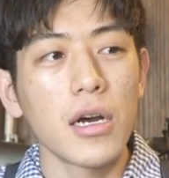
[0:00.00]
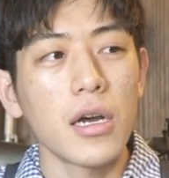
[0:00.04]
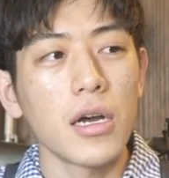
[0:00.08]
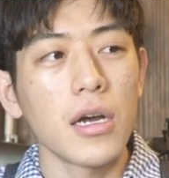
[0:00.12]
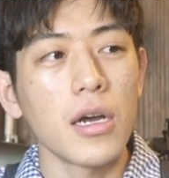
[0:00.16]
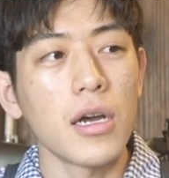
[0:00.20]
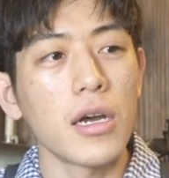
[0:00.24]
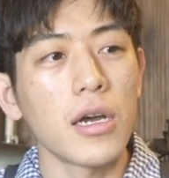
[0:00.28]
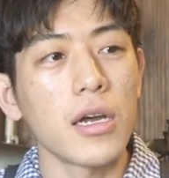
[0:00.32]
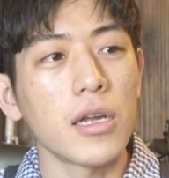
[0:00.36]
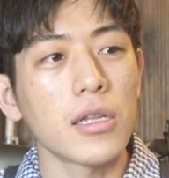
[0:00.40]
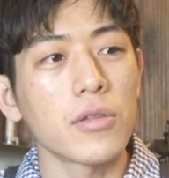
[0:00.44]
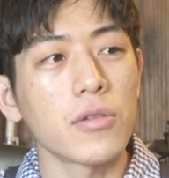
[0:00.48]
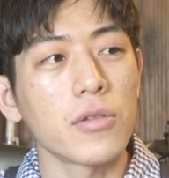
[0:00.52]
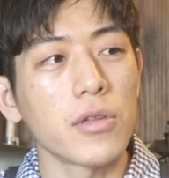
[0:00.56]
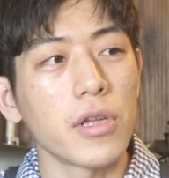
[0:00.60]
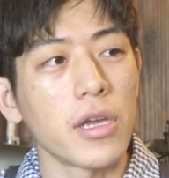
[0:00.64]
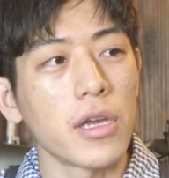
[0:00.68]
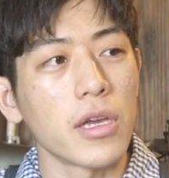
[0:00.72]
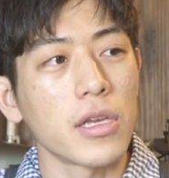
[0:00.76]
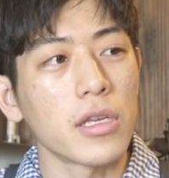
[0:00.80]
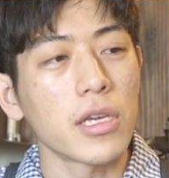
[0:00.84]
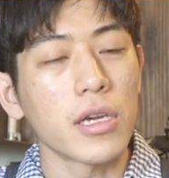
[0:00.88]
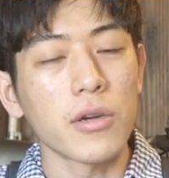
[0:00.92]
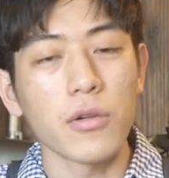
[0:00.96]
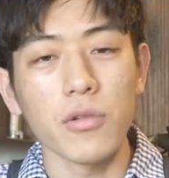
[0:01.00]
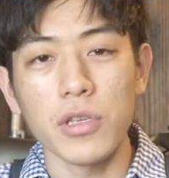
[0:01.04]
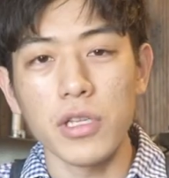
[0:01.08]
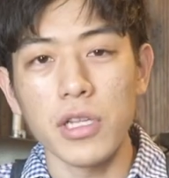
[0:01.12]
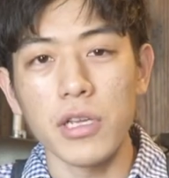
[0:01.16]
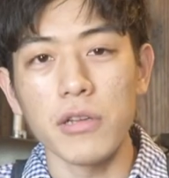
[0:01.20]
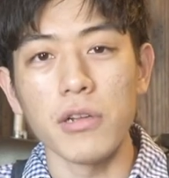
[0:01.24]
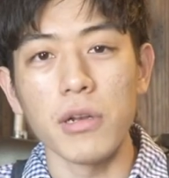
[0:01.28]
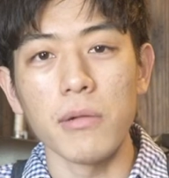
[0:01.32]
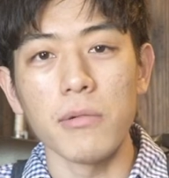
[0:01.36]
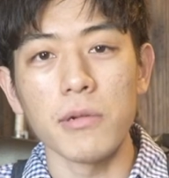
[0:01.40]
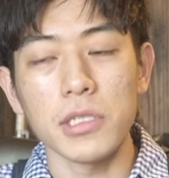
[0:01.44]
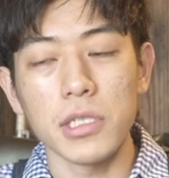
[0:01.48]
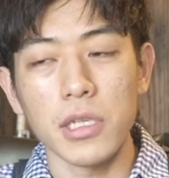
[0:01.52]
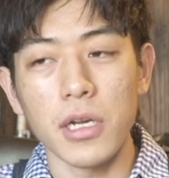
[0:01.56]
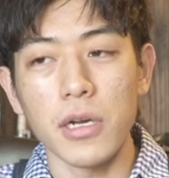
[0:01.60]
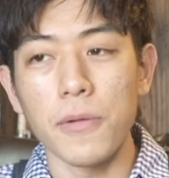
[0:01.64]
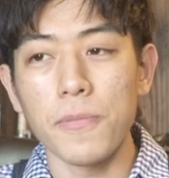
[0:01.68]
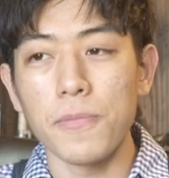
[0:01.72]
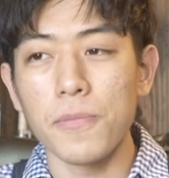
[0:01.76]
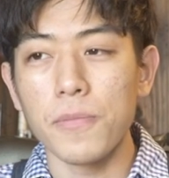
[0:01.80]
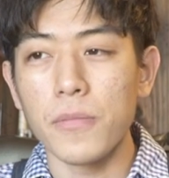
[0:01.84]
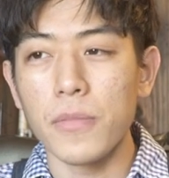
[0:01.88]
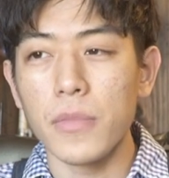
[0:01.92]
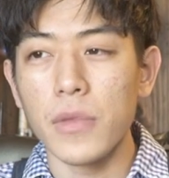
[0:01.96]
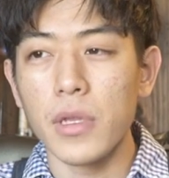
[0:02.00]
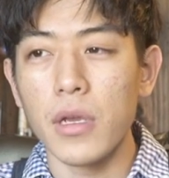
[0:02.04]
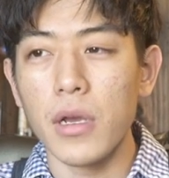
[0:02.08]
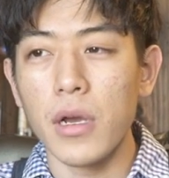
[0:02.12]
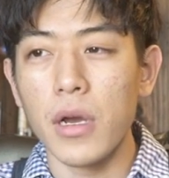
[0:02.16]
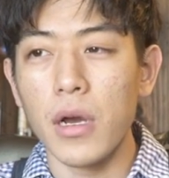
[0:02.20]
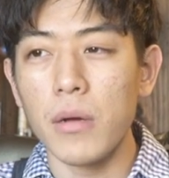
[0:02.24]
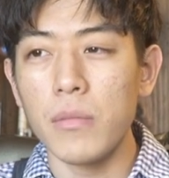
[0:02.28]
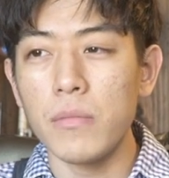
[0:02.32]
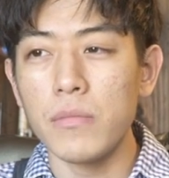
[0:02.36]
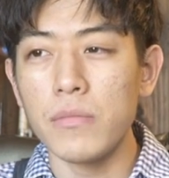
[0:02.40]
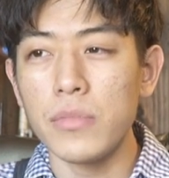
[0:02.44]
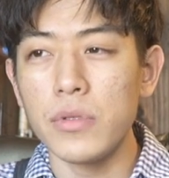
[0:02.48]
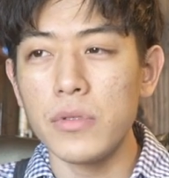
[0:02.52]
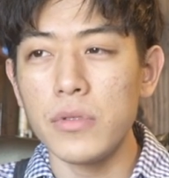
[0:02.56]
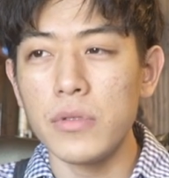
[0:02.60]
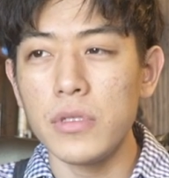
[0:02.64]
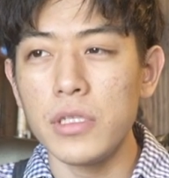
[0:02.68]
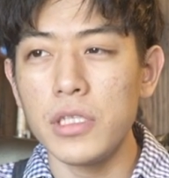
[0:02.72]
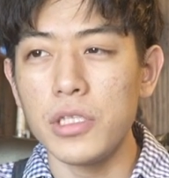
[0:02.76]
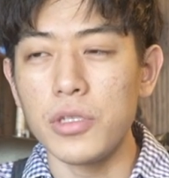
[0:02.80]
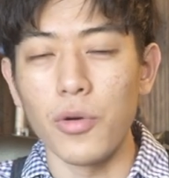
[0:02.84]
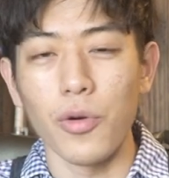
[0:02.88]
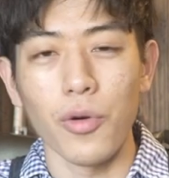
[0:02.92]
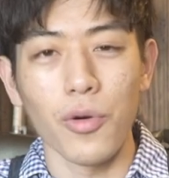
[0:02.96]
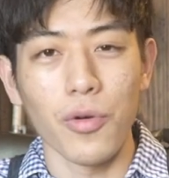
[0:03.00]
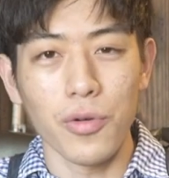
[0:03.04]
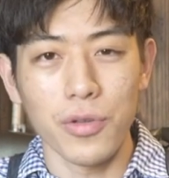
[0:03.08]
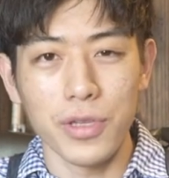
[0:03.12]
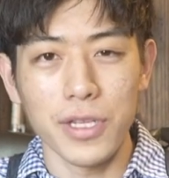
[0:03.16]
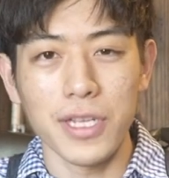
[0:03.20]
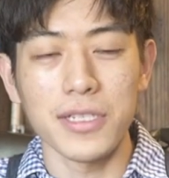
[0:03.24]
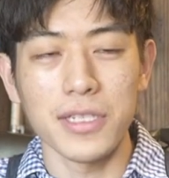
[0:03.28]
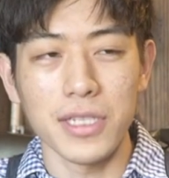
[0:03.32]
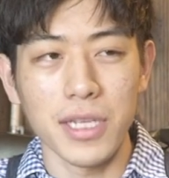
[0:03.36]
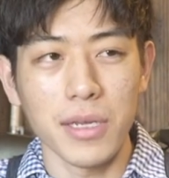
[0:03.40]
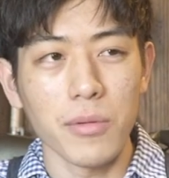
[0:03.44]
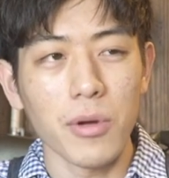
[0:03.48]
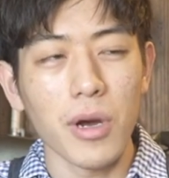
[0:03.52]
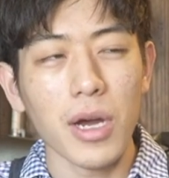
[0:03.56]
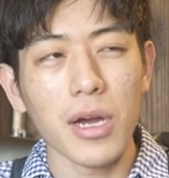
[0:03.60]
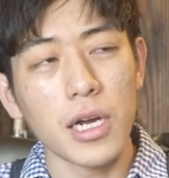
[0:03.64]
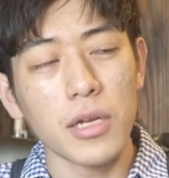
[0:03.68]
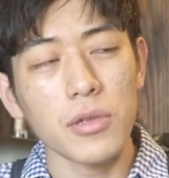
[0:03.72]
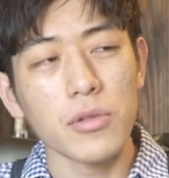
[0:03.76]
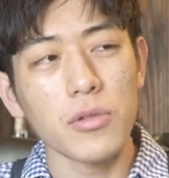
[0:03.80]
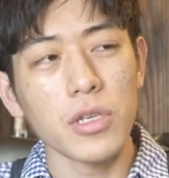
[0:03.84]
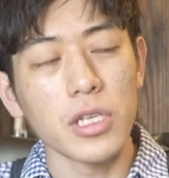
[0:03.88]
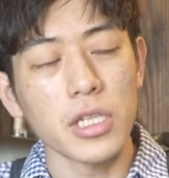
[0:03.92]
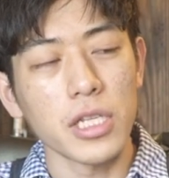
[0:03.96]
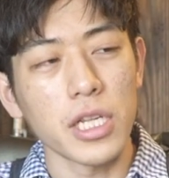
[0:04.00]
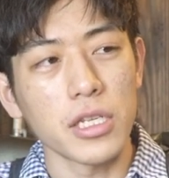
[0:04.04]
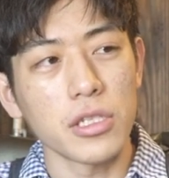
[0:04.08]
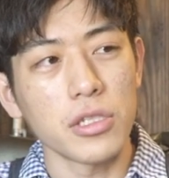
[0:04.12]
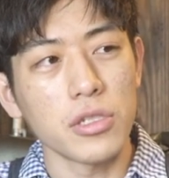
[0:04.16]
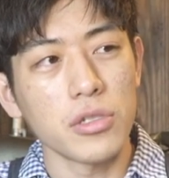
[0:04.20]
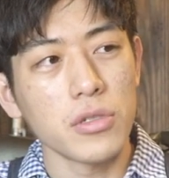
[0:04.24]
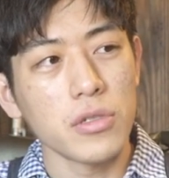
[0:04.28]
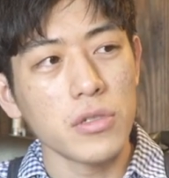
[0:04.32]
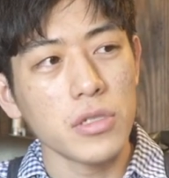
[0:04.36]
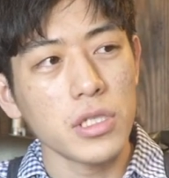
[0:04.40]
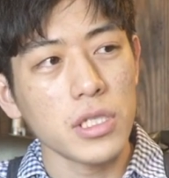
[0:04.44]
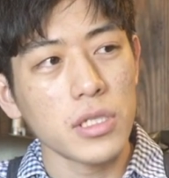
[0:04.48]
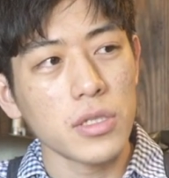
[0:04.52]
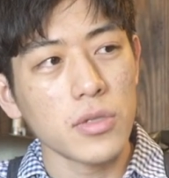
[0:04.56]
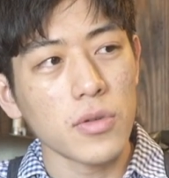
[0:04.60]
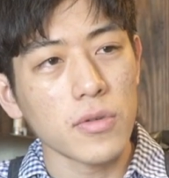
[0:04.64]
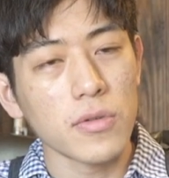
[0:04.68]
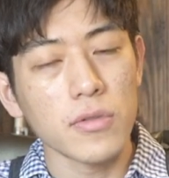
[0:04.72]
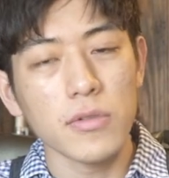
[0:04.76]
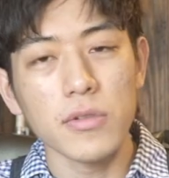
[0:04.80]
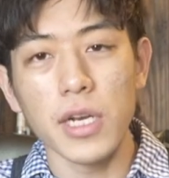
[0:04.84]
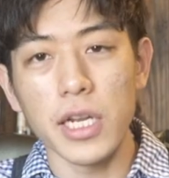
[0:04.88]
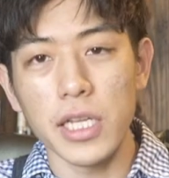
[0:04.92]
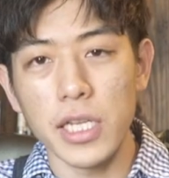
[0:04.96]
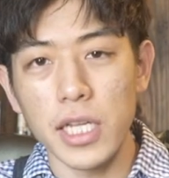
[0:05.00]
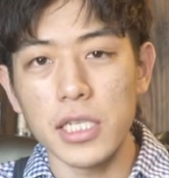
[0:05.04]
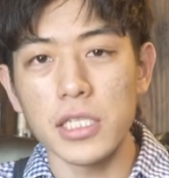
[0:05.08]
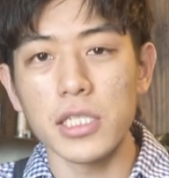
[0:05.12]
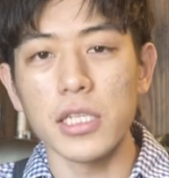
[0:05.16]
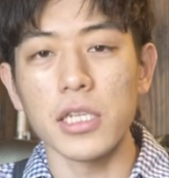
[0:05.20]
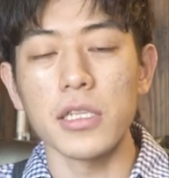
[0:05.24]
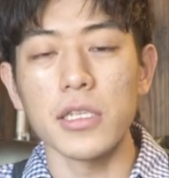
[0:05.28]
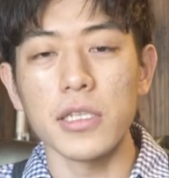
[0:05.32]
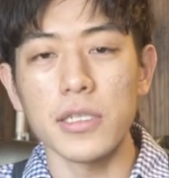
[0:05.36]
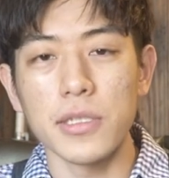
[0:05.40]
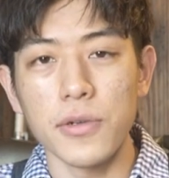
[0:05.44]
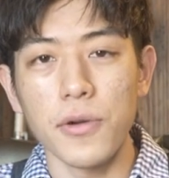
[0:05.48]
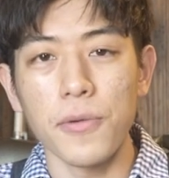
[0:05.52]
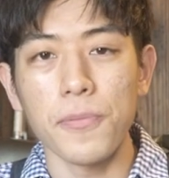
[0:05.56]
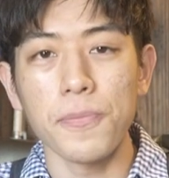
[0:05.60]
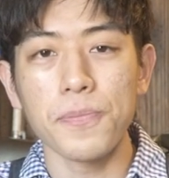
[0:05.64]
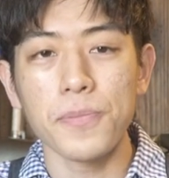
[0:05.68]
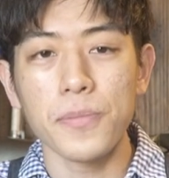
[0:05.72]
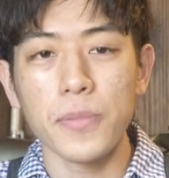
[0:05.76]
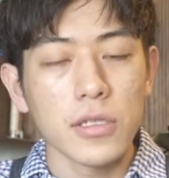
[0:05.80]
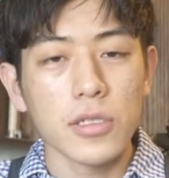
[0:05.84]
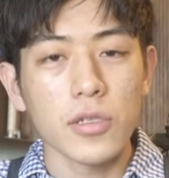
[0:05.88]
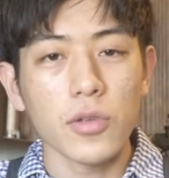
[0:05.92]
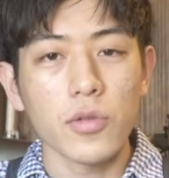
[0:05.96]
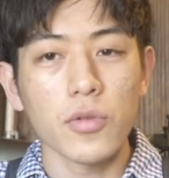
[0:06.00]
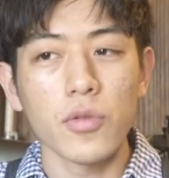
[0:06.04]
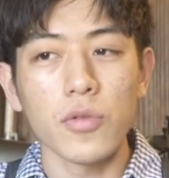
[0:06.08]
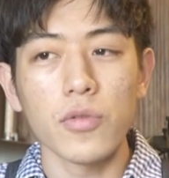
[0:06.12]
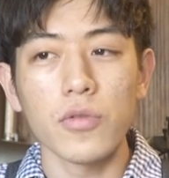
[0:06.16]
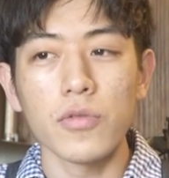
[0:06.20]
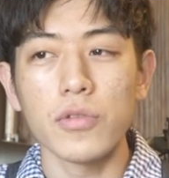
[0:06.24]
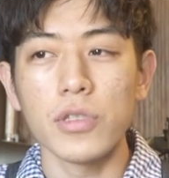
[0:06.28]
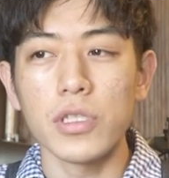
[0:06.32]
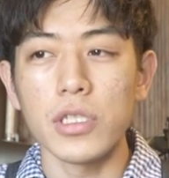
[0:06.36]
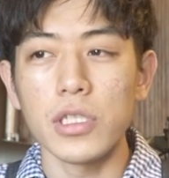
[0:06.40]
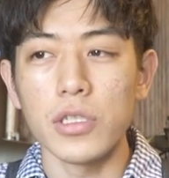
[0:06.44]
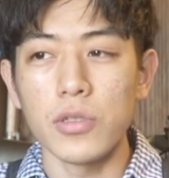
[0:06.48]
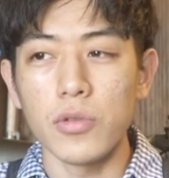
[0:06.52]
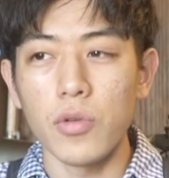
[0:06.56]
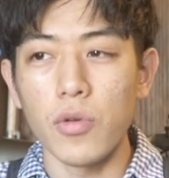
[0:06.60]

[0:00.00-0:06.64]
えー、っとね結構来てくれました。半分以上ですね、あの時ねじゅうにそくぐらい出したんですよ。そのうち